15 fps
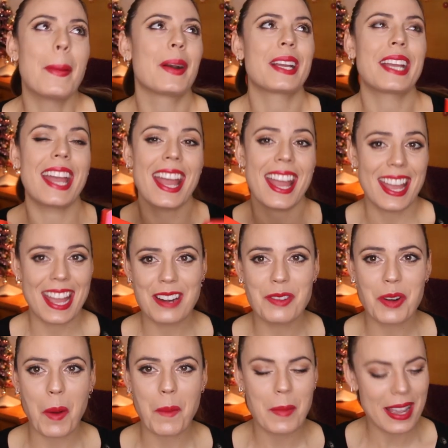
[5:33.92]
porque en
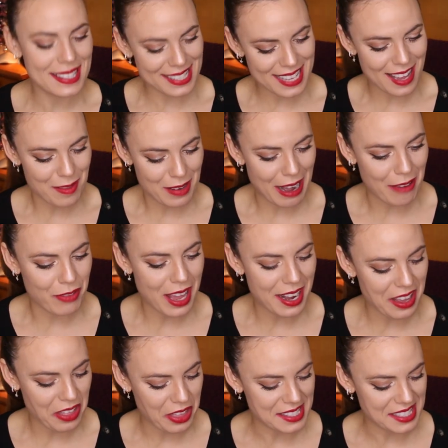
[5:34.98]
unos meses las voy a
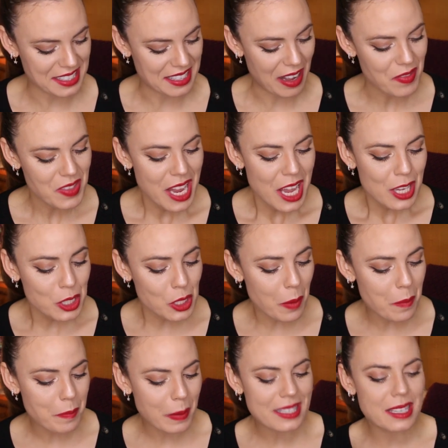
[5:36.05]
necesitar.
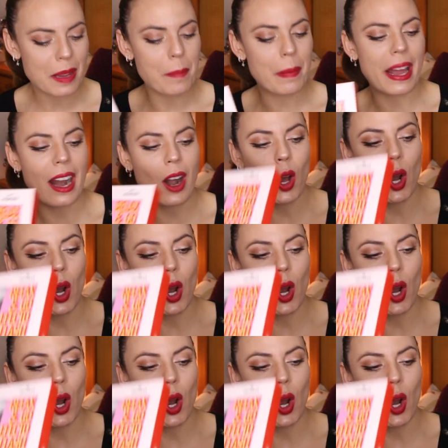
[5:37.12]
Son parches para